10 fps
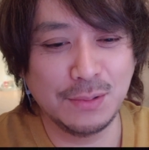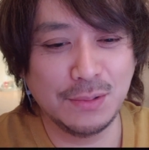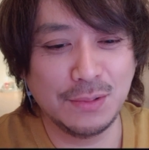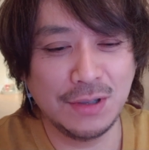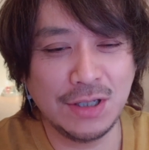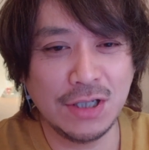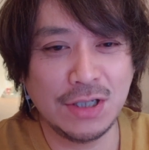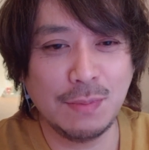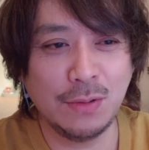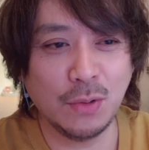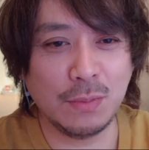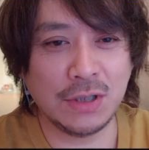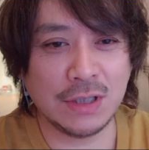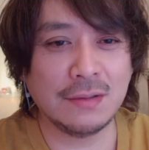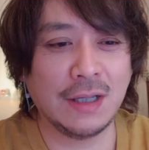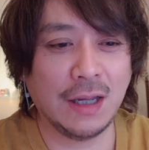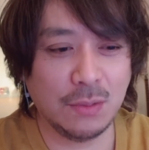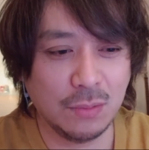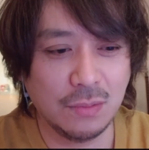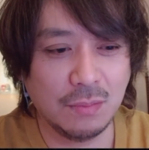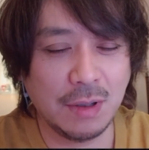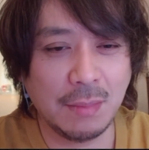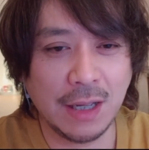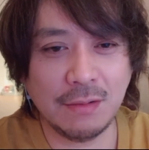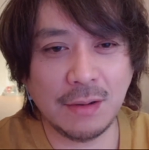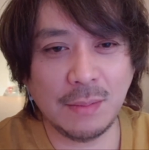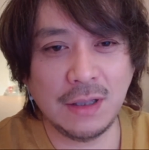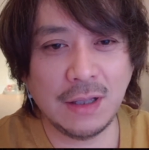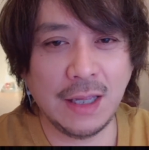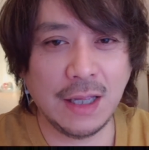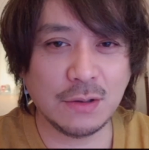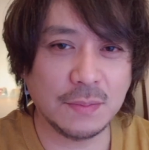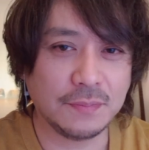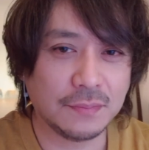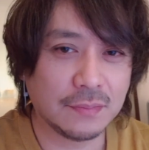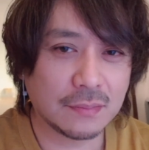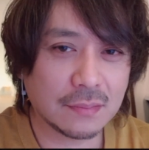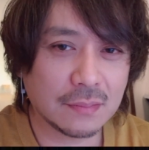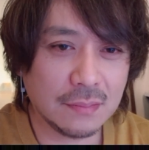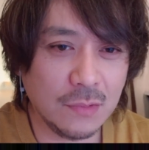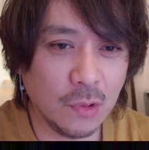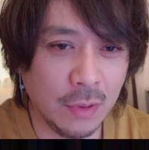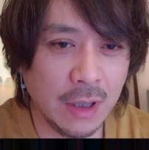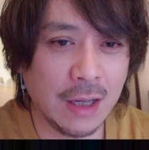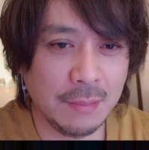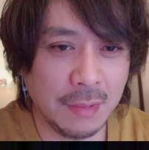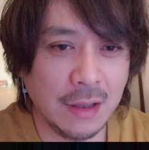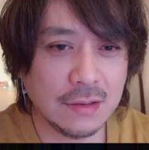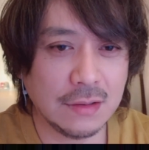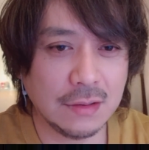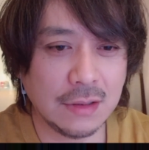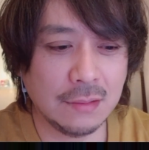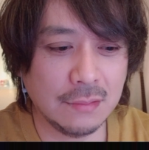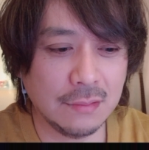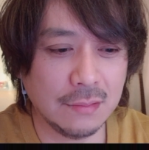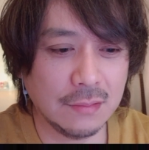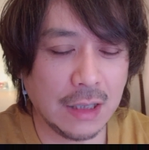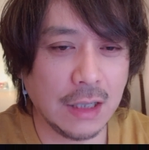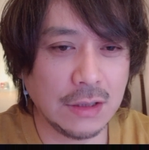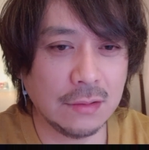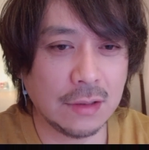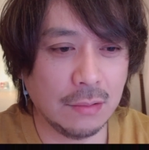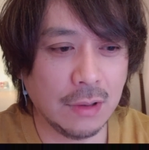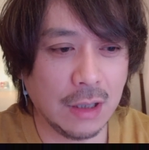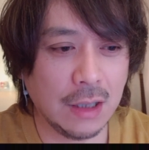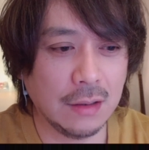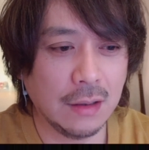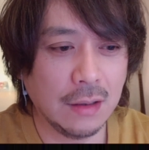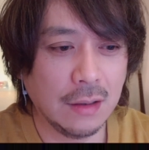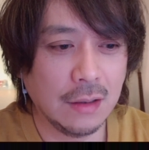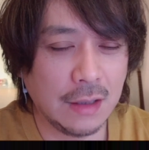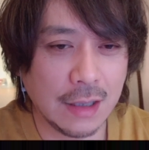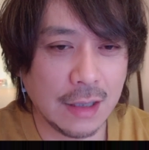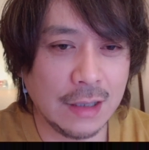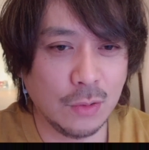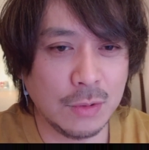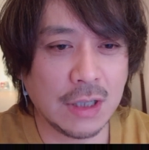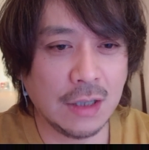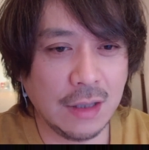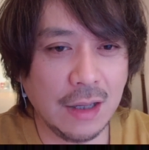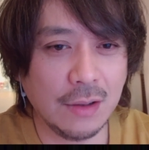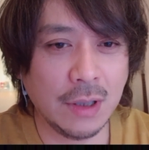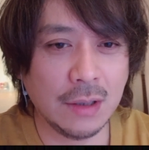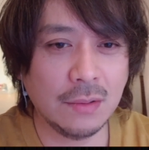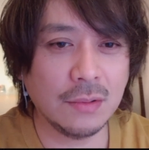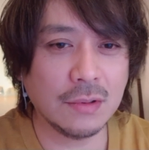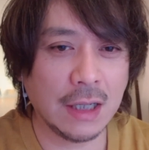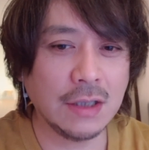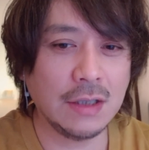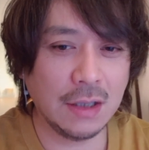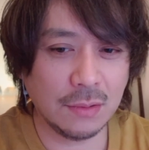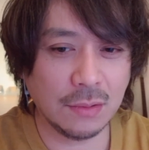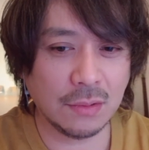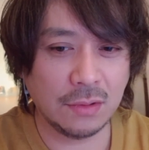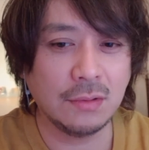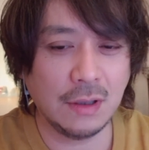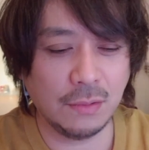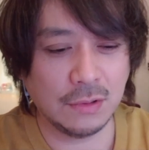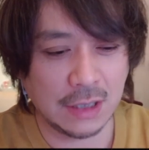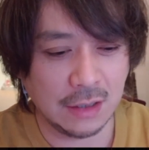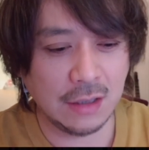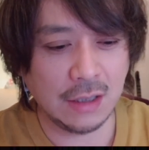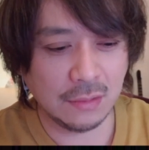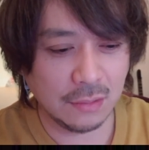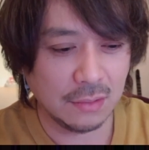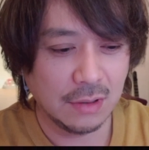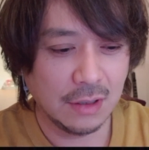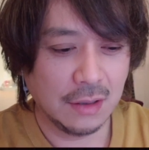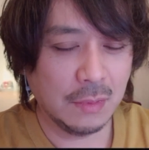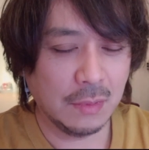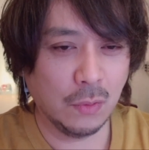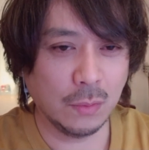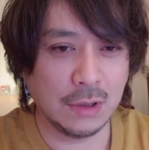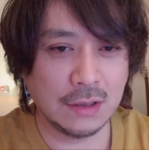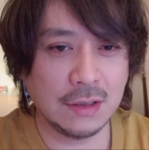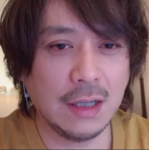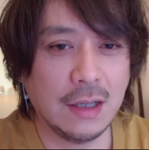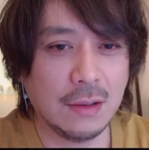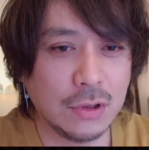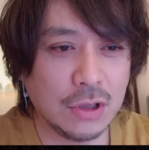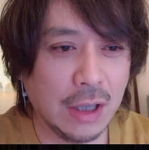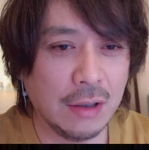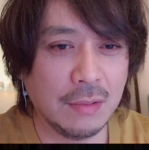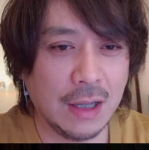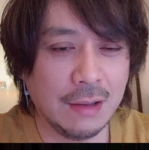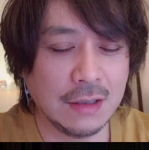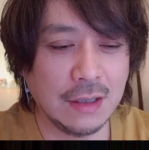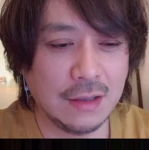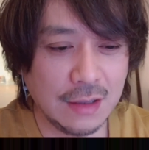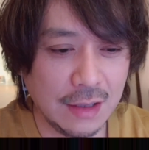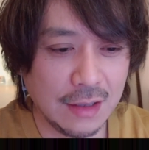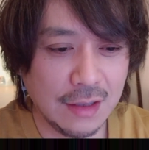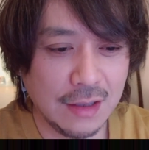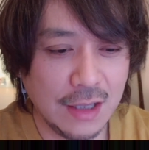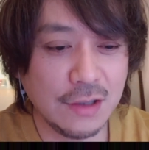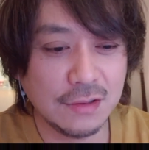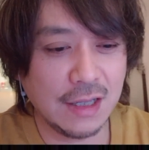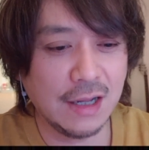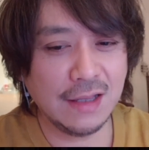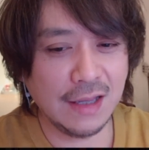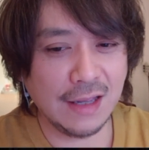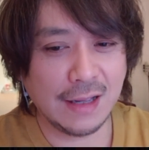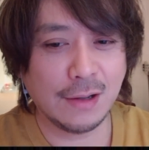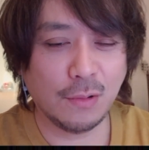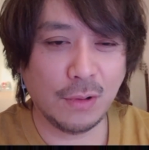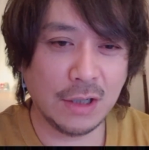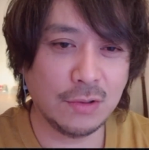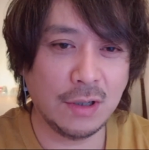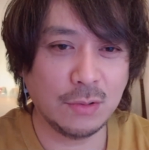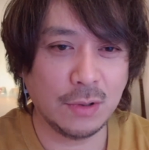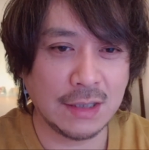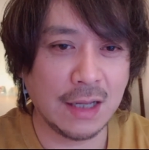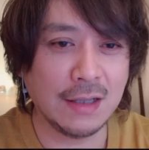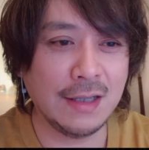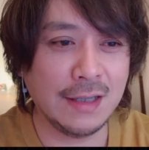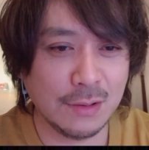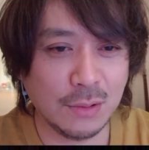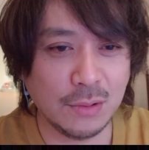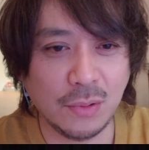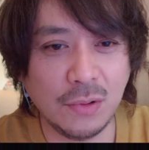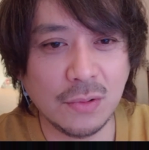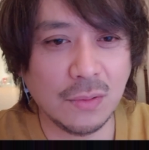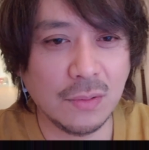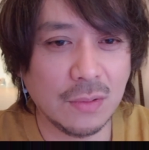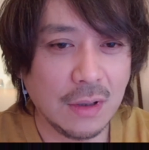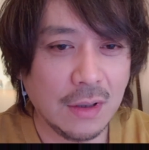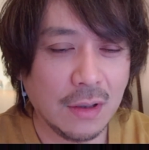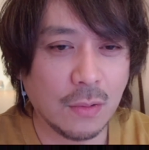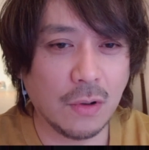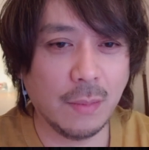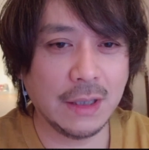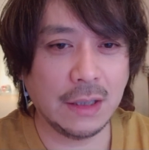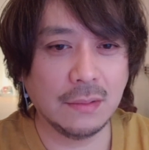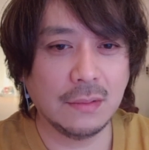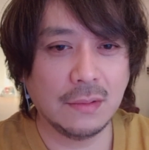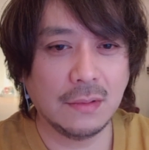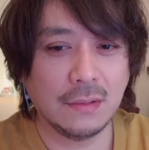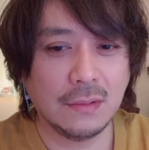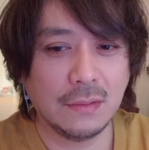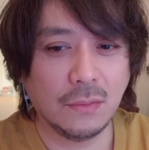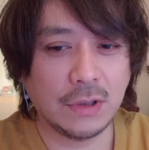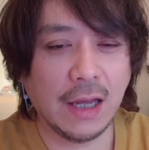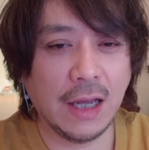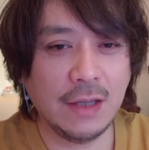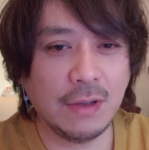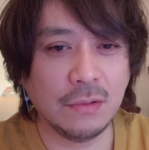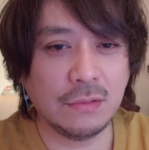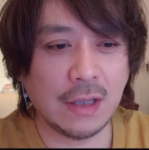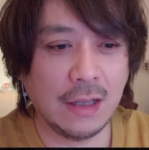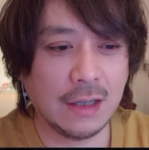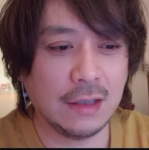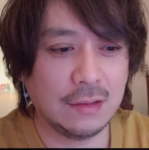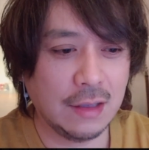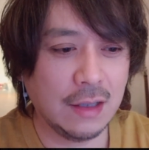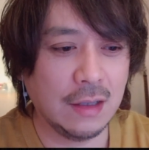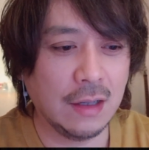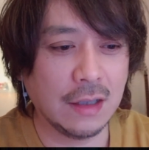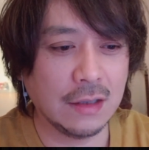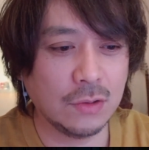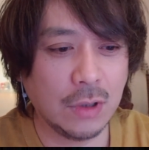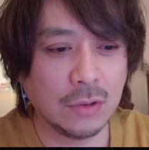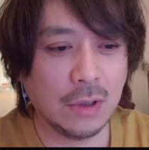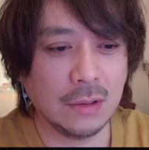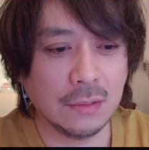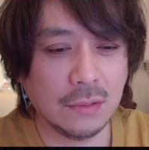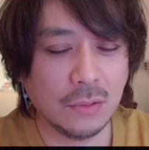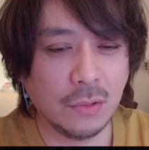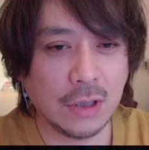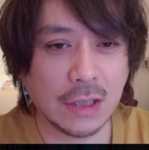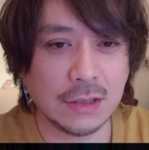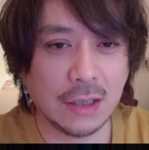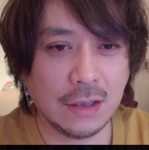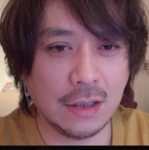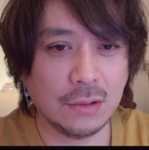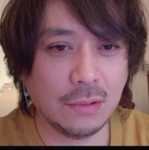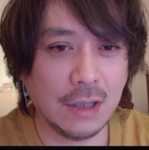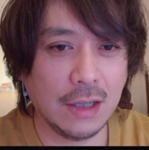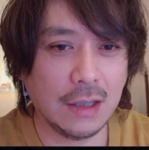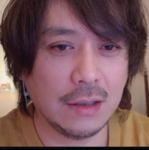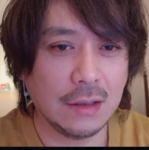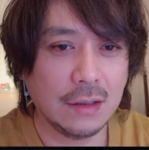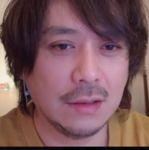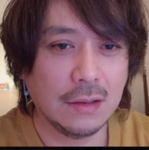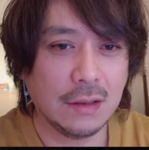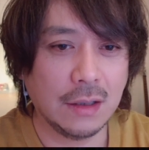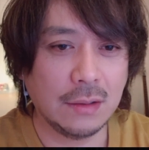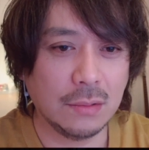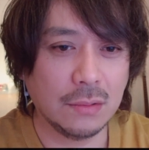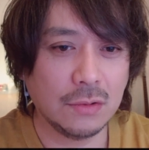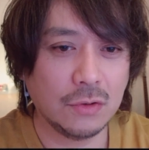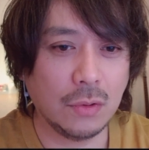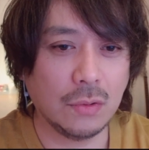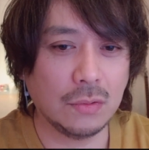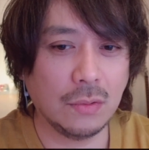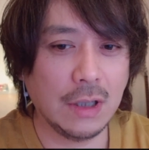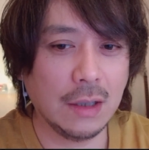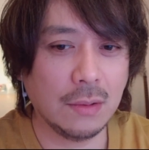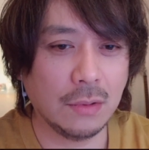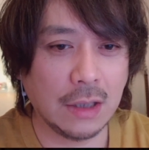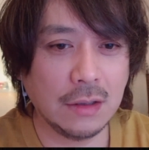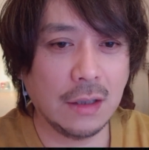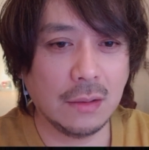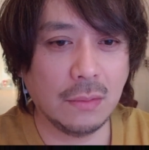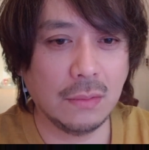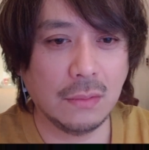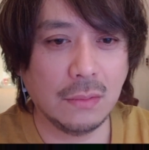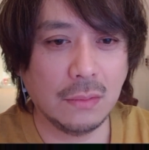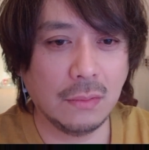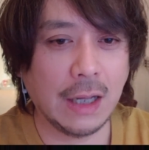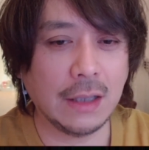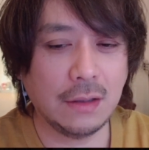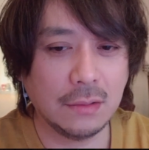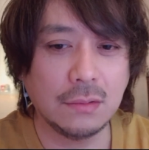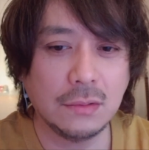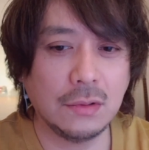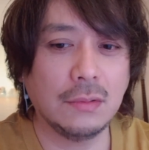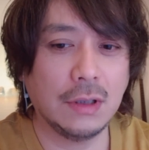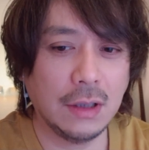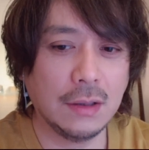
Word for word: 一日面倒見ちゃうんだけど、まあ、周りはみんな早く親がねあの探してるだろうから手がかりを見つけて親を探しに行こうって言ってこの3人の、まホームレスがこう力を合わせて行く中であこれそれぞれ3人のどういうこうここまでのお互いには言ってなかったなんかそれぞれの生い立ちだったりとかあのそういうことがこうだんだんこう分かってくるっていうのはね。